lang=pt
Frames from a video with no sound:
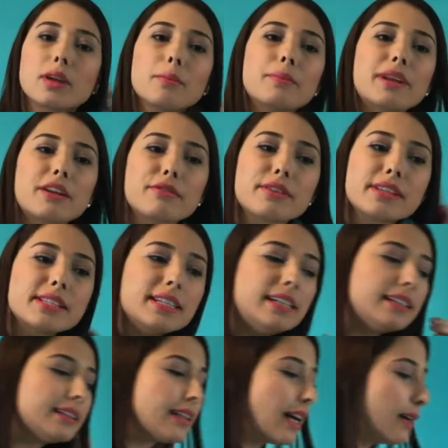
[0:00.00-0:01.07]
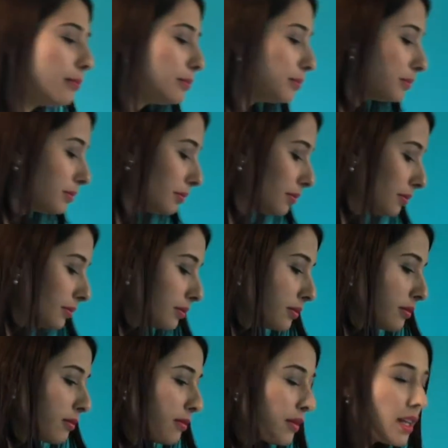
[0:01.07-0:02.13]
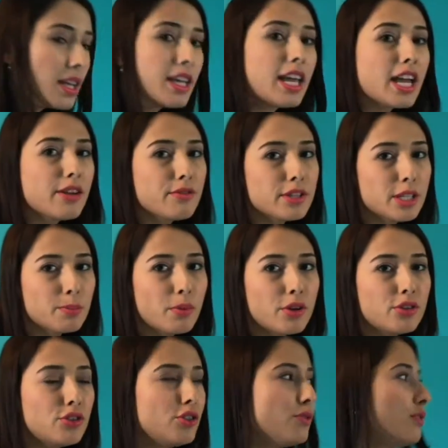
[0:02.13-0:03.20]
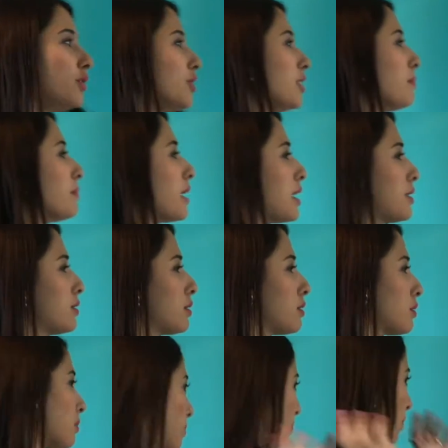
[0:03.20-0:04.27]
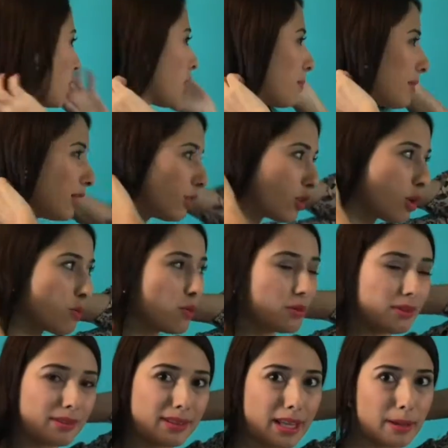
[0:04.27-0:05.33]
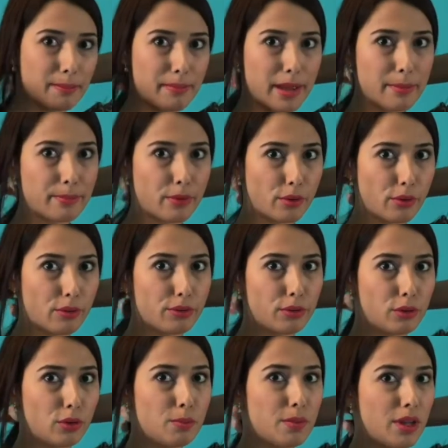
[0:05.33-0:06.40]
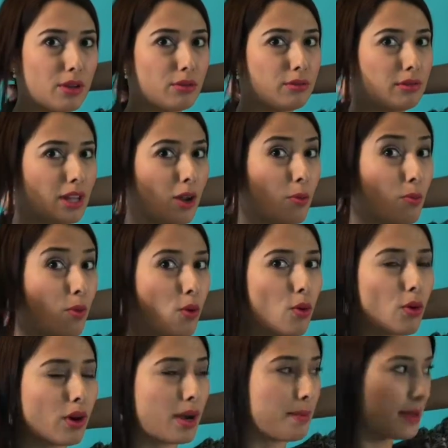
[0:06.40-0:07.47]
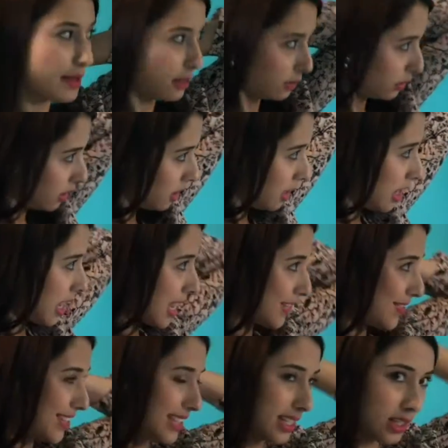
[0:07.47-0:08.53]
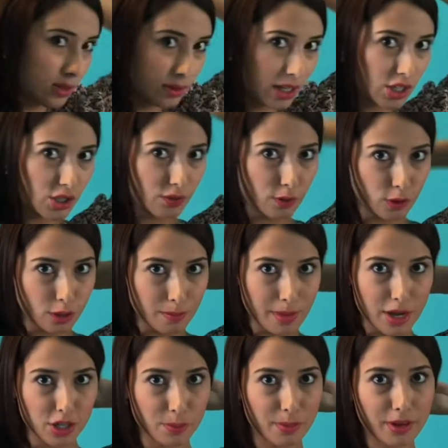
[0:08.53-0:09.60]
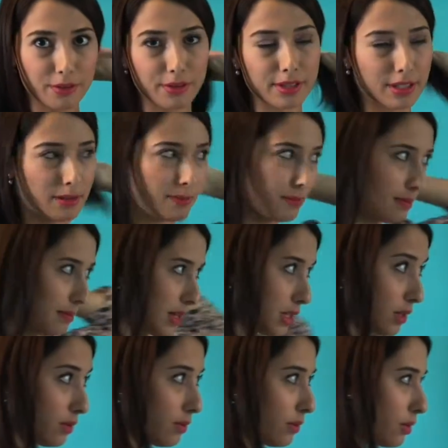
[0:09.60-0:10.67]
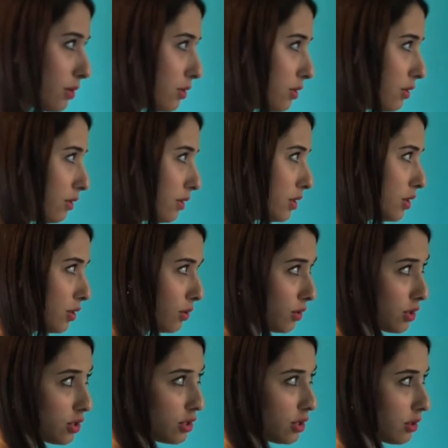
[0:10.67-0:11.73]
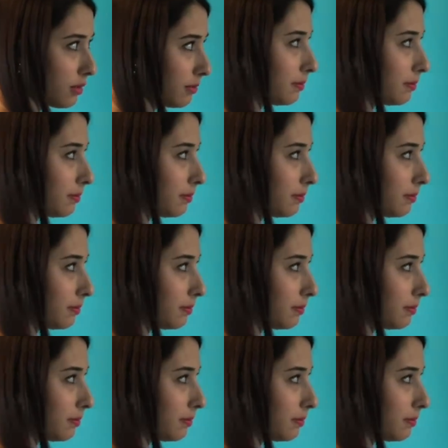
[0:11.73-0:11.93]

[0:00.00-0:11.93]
pra facilitar. E aí você pode dividir em mechas. Meu cabelo, como tem bem pouco volume, eu tenho pouco cabelo, às vezes eu nem divido em mecha pra fazer, mas eu vou dividir hoje.